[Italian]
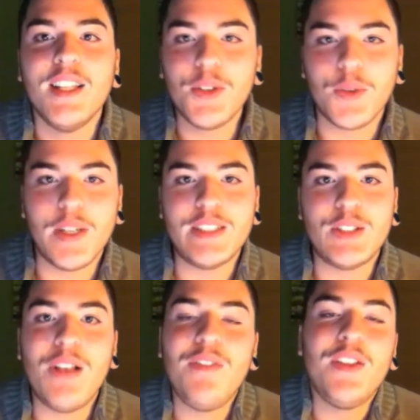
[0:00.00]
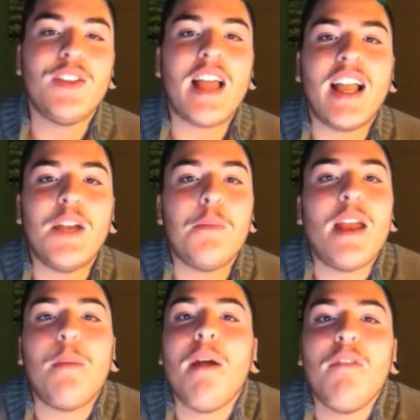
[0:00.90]
Detto questo, è il video tag non
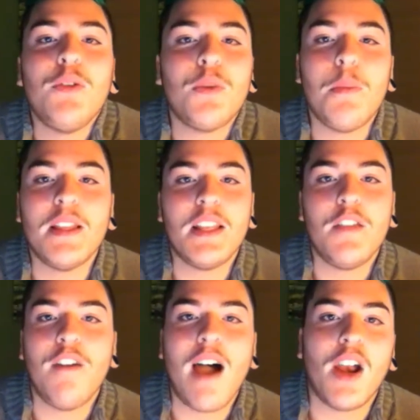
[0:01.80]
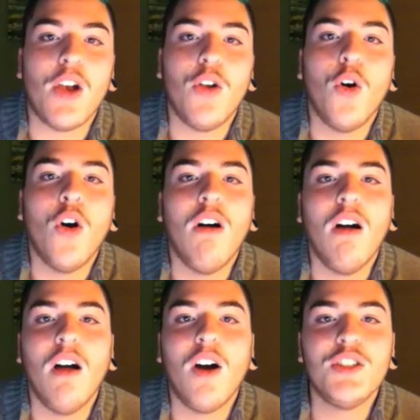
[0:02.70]
mi era mai venuto in mente di farlo,
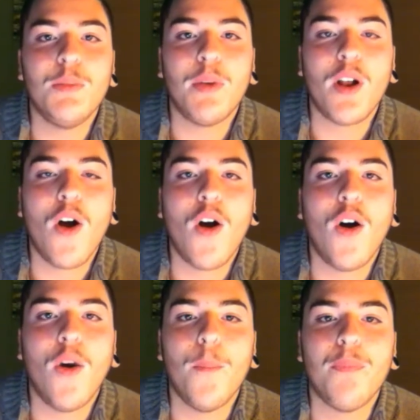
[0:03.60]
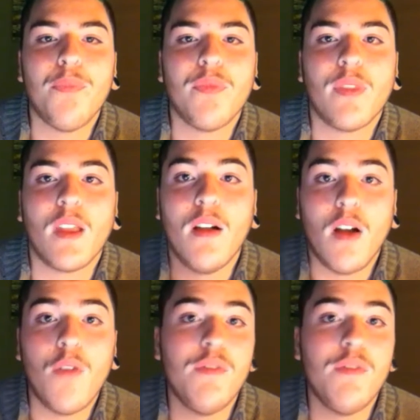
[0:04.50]
eh, oggi però mh, mm,